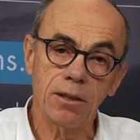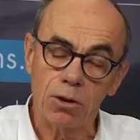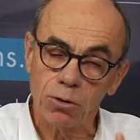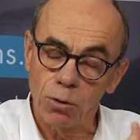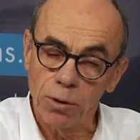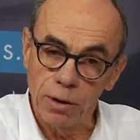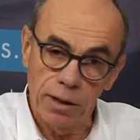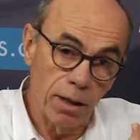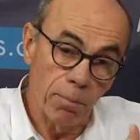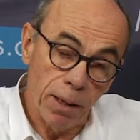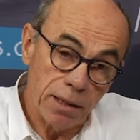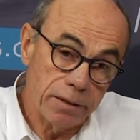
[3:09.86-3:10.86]
de ce qu'on,
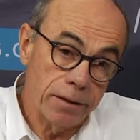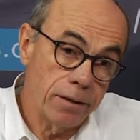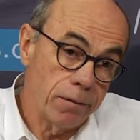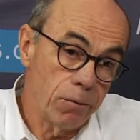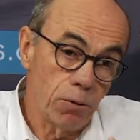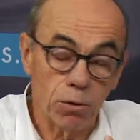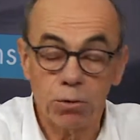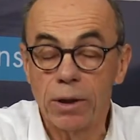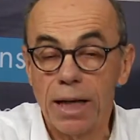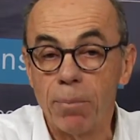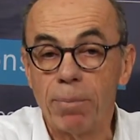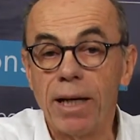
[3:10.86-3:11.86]
est parti de ce
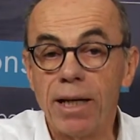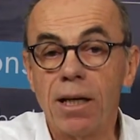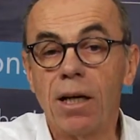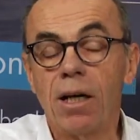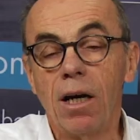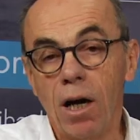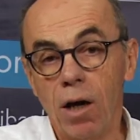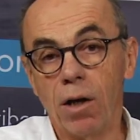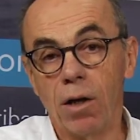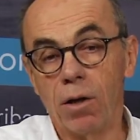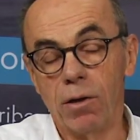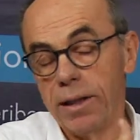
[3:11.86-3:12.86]
qu'on appelait
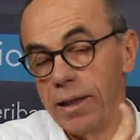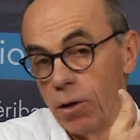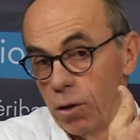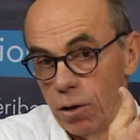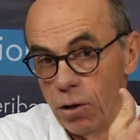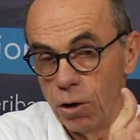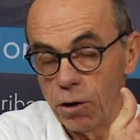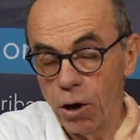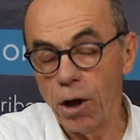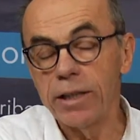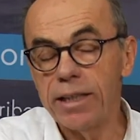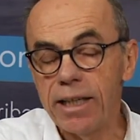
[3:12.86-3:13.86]
euh, le
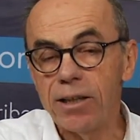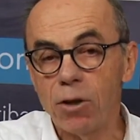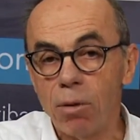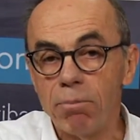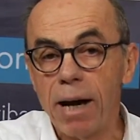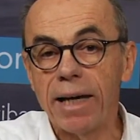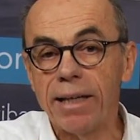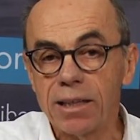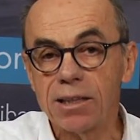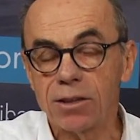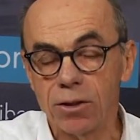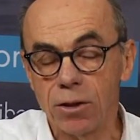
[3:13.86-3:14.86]
grenier de
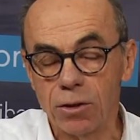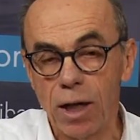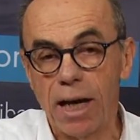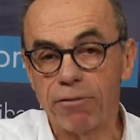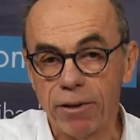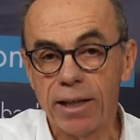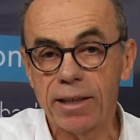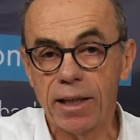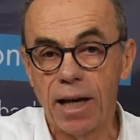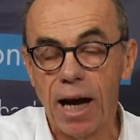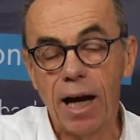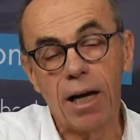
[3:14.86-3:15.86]
maïs de l'Afrique
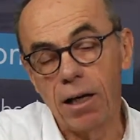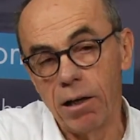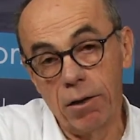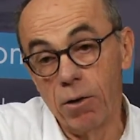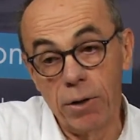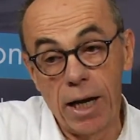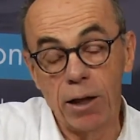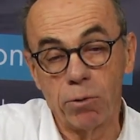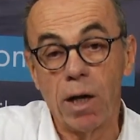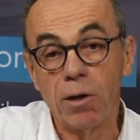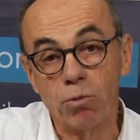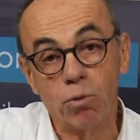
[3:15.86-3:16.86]
à un
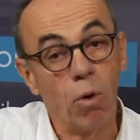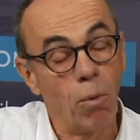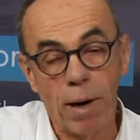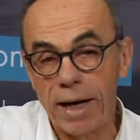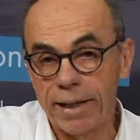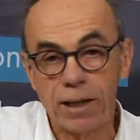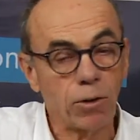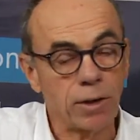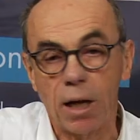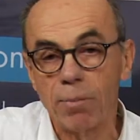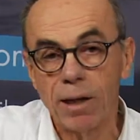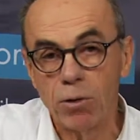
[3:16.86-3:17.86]
endroit où on manquait
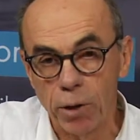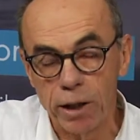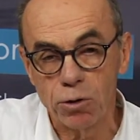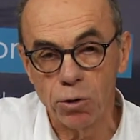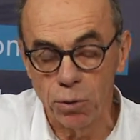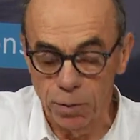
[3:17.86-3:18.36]
totalement de nourriture.